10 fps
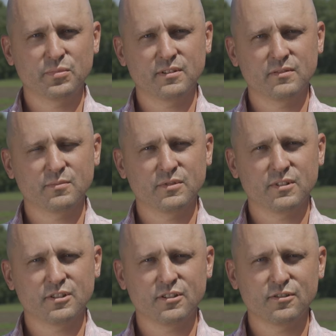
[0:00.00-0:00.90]
первым
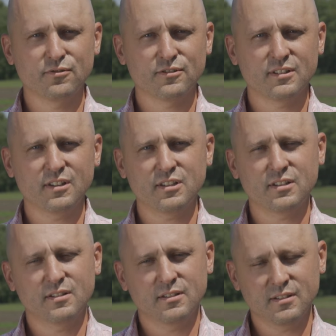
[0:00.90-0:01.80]
очередной
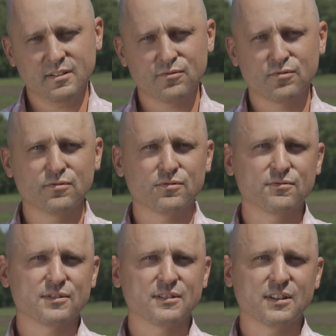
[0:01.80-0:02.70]
задачей это
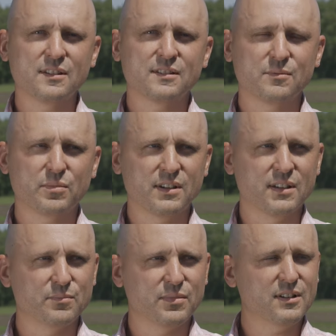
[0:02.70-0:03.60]
кукуруза, царица
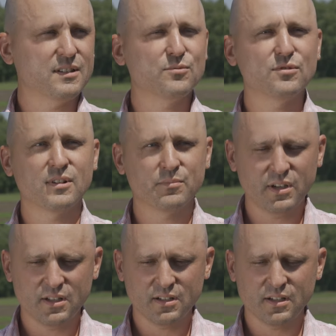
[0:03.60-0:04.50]
полей. Поэтому,
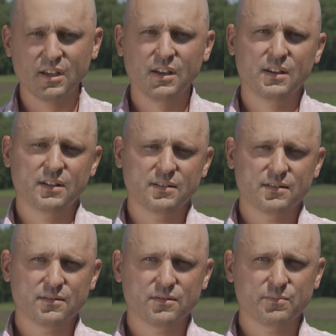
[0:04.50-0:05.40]
опять же,
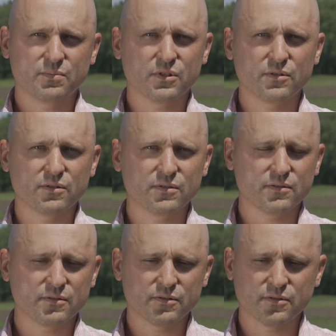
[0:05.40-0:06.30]
э, про
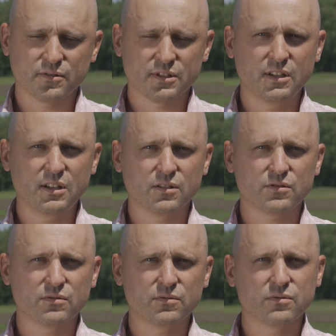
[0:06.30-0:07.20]
э,
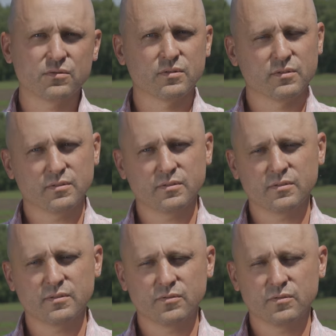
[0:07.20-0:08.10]
селекцию
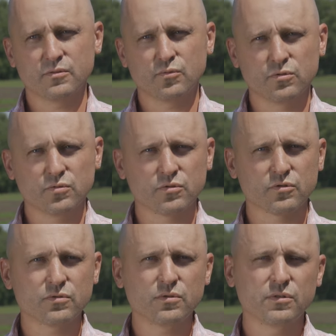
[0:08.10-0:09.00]
Э, культуру
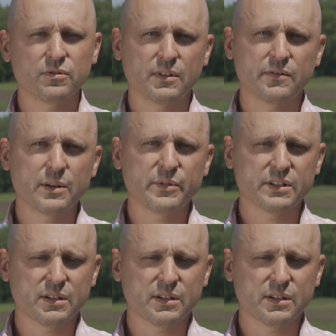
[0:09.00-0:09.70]
сои на время